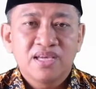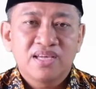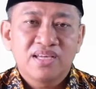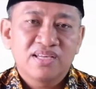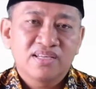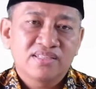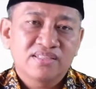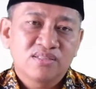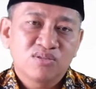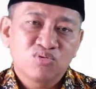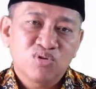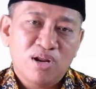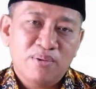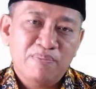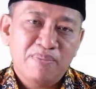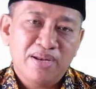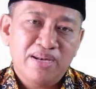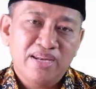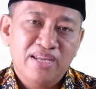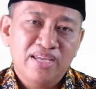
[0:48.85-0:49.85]
e,
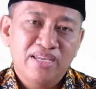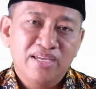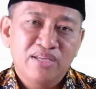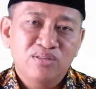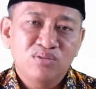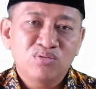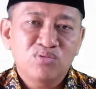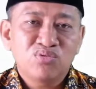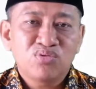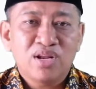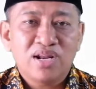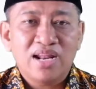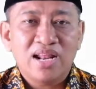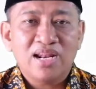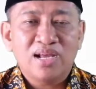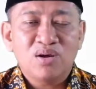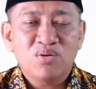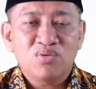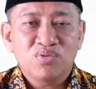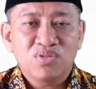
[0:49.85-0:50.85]
surat pendek yaitu surat
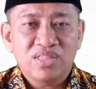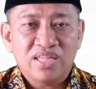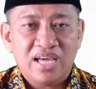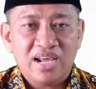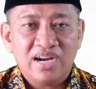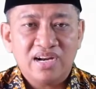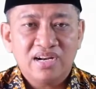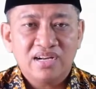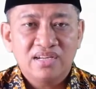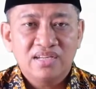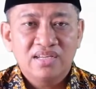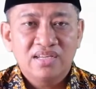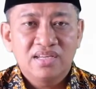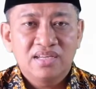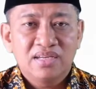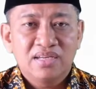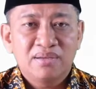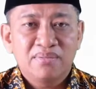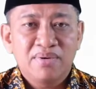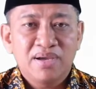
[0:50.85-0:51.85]
Al-Kautsar
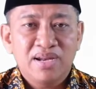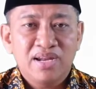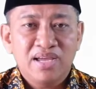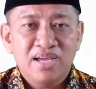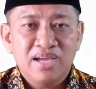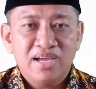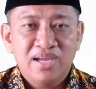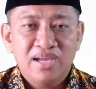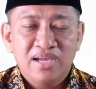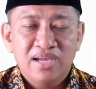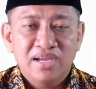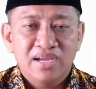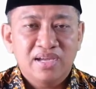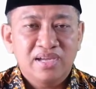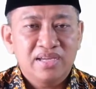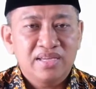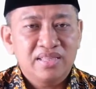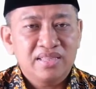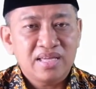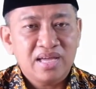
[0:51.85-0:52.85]
di mana
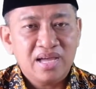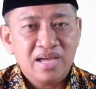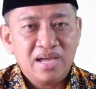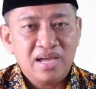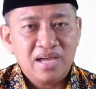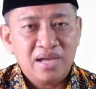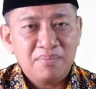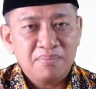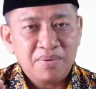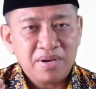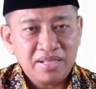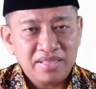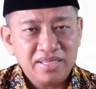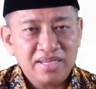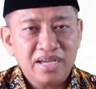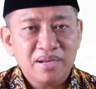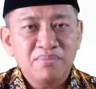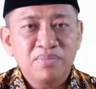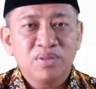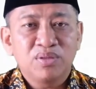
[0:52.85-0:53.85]
kita
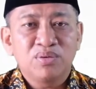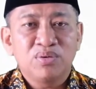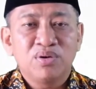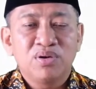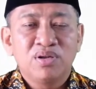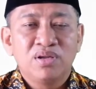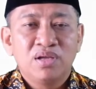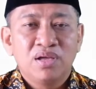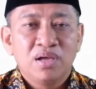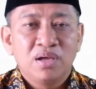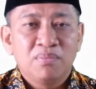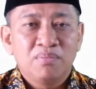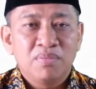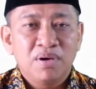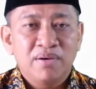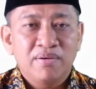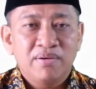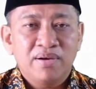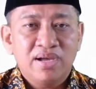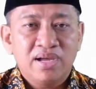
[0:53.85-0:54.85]
perhatikan betul
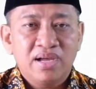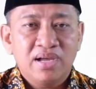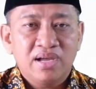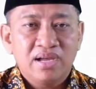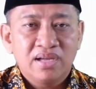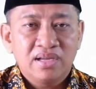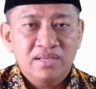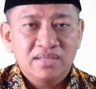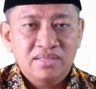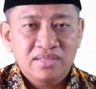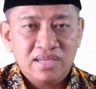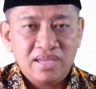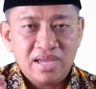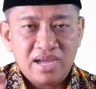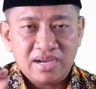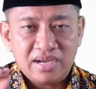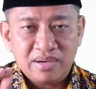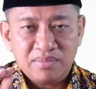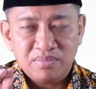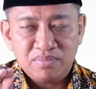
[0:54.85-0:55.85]
bahwa saya
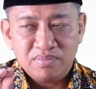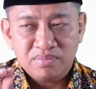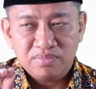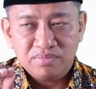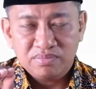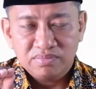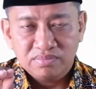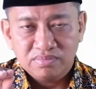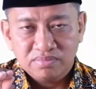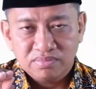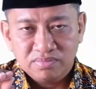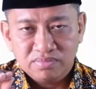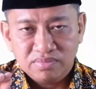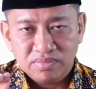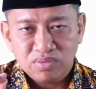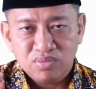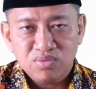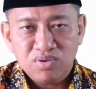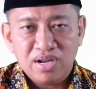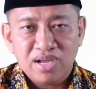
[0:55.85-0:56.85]
akan
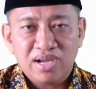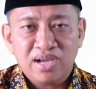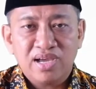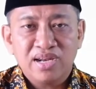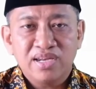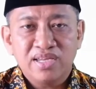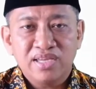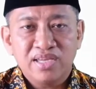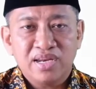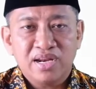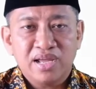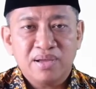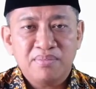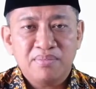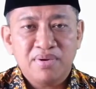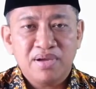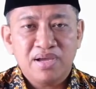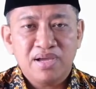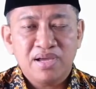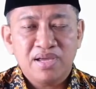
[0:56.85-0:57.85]
menggunakan
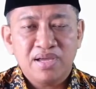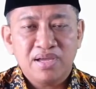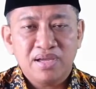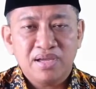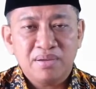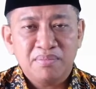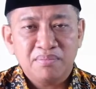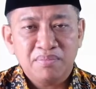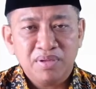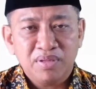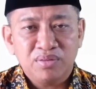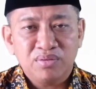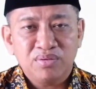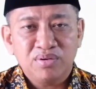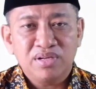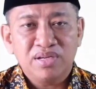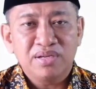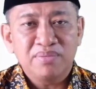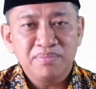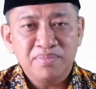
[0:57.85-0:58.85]
irama
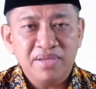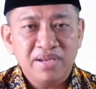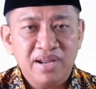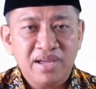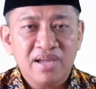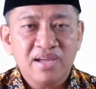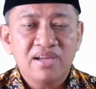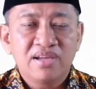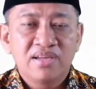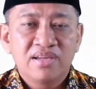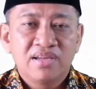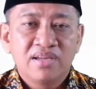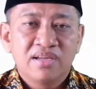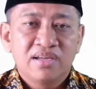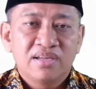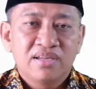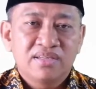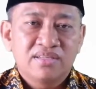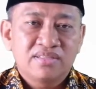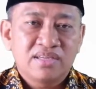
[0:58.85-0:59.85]
metode gembira
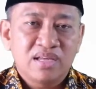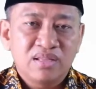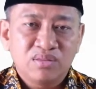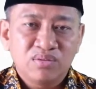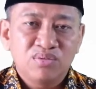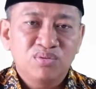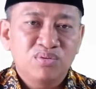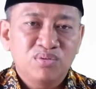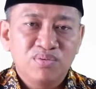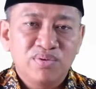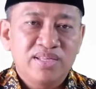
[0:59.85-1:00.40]
1 2